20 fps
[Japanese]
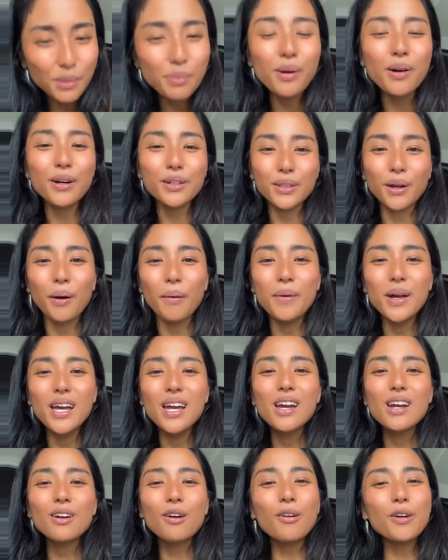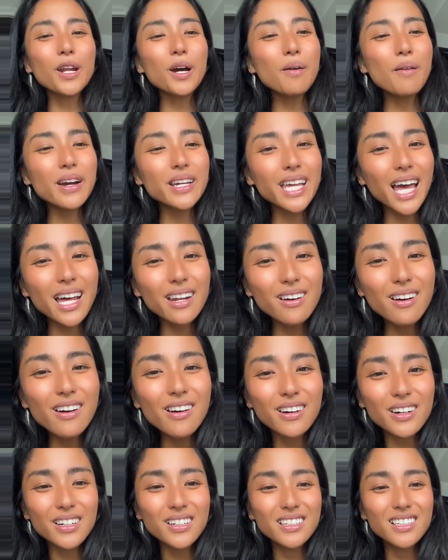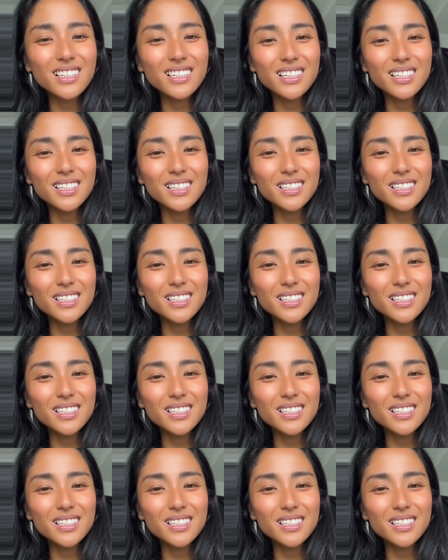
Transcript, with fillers: と思うの。これをやろ